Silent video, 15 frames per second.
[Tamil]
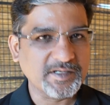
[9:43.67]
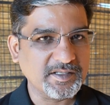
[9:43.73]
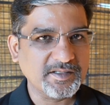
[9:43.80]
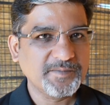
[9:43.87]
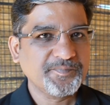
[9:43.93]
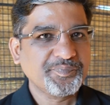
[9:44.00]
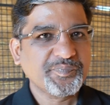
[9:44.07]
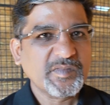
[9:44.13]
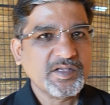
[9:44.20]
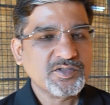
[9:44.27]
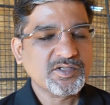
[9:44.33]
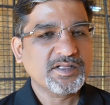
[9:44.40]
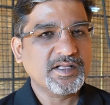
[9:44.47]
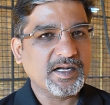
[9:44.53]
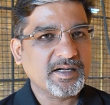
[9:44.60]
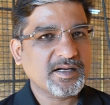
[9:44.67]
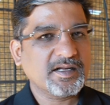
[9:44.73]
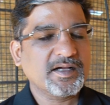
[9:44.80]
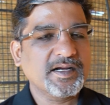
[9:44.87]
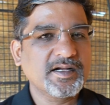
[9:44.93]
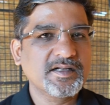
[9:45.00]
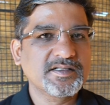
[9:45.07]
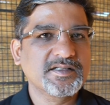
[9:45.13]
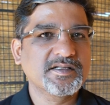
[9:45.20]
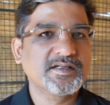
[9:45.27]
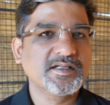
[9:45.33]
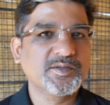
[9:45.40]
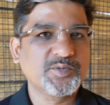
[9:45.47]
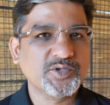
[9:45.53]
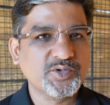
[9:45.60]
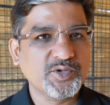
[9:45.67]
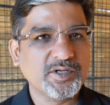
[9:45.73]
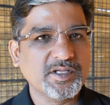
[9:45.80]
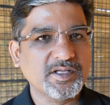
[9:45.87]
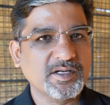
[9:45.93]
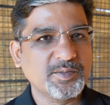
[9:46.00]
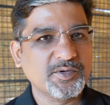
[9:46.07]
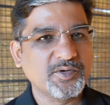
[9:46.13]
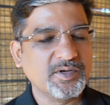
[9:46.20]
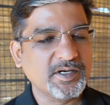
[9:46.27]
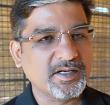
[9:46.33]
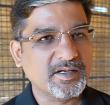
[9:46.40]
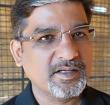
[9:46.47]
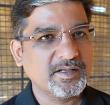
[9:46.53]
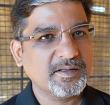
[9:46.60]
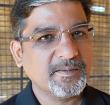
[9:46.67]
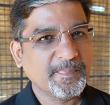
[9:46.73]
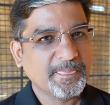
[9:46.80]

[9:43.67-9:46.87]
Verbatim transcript: வருது ஸோ இந்த அல்ட்ரா ஹைடென்சிட்டியை பொறுத்த வரைக்கும் என்ன பண்ணுவாங்கன்னா